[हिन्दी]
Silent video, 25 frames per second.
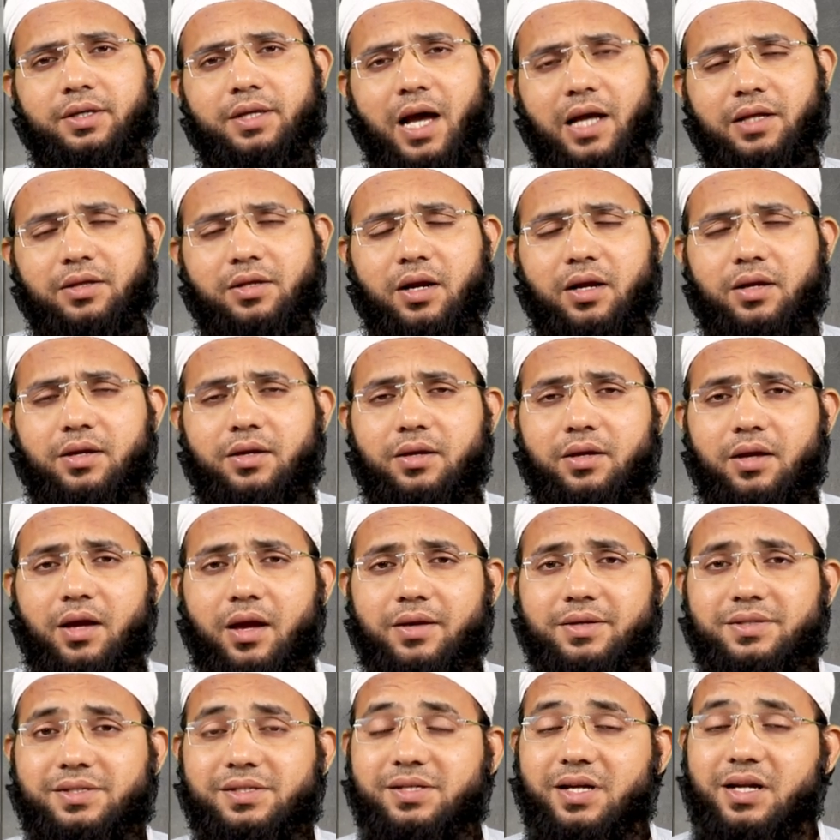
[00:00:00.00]
याद
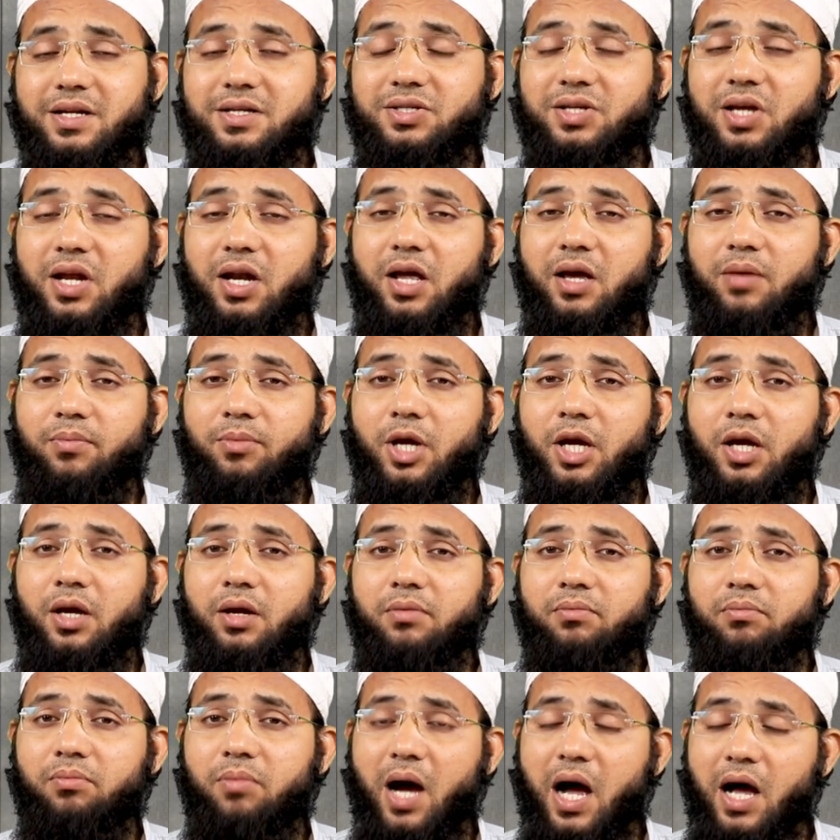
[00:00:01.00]
रखिए इस सिलसिले
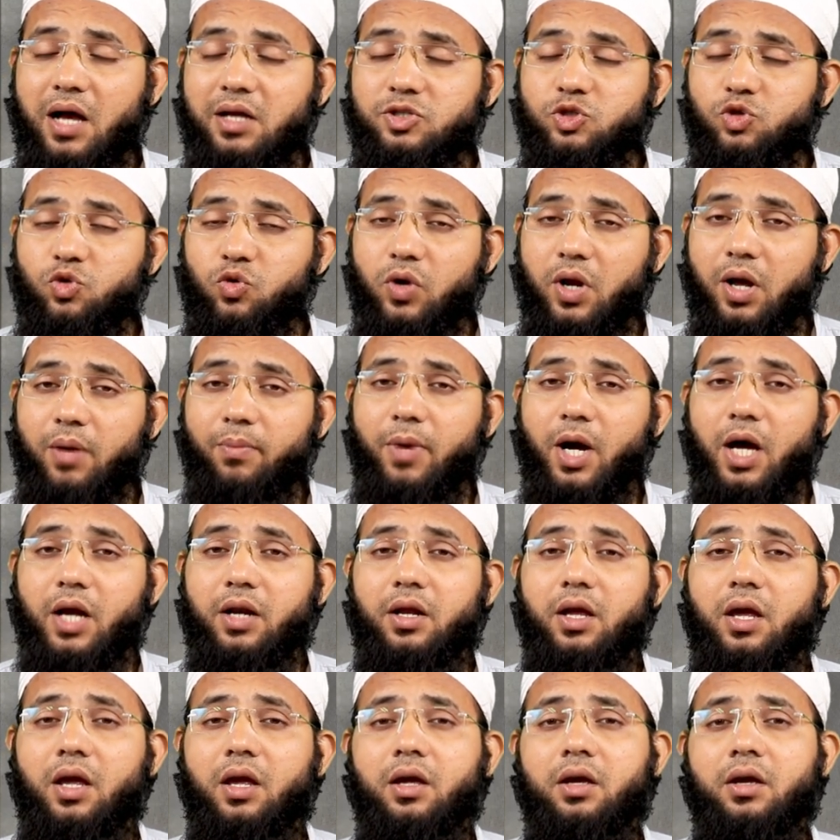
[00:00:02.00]
में बाज़
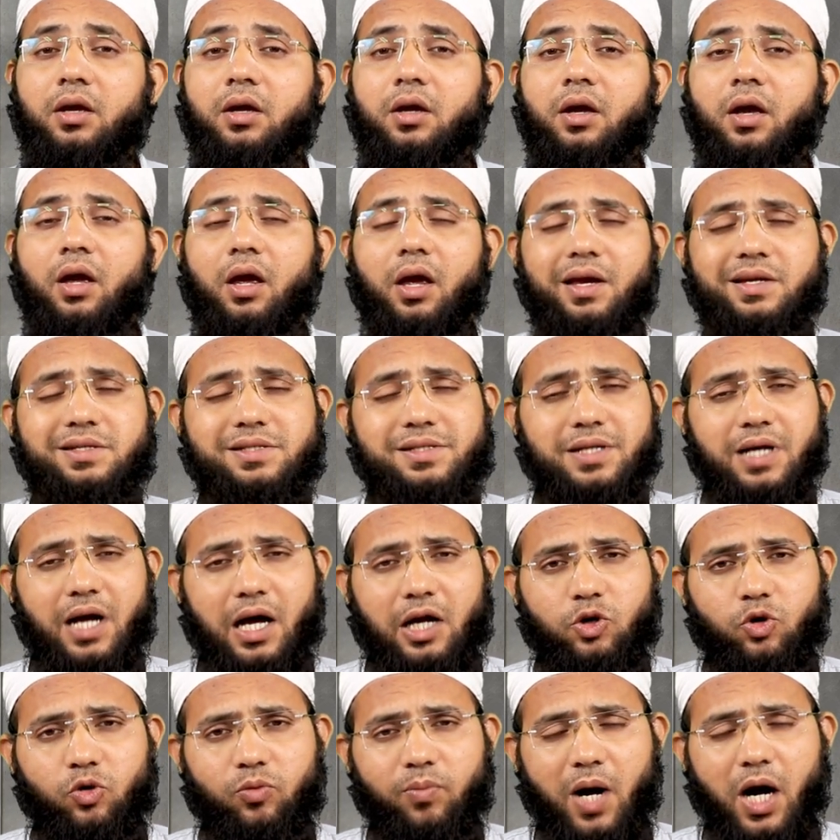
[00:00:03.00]
ने इस
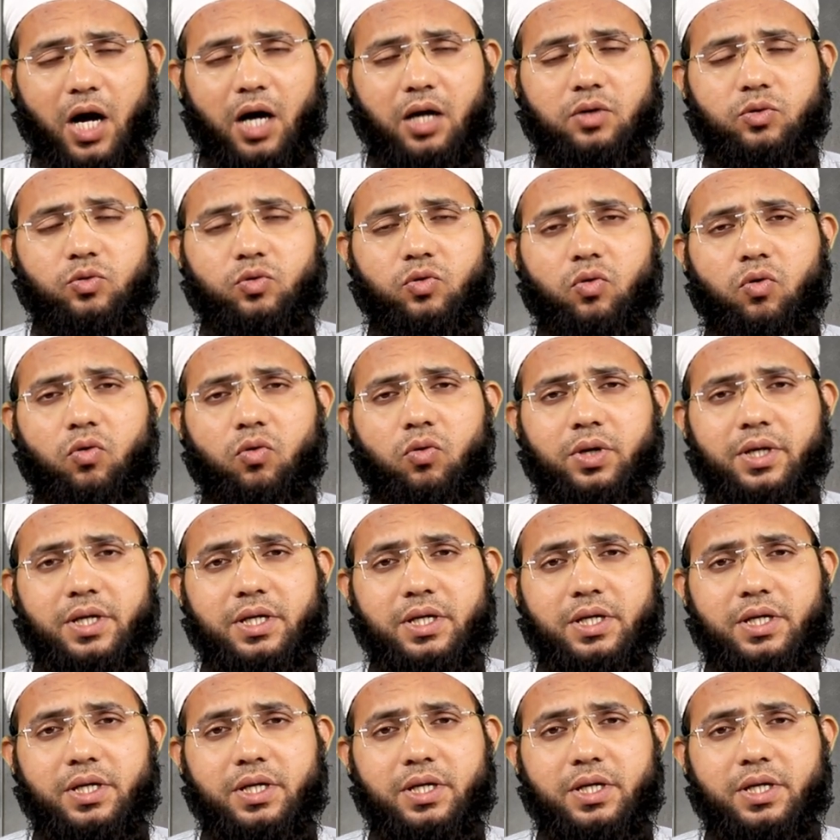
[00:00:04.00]
कारोबार को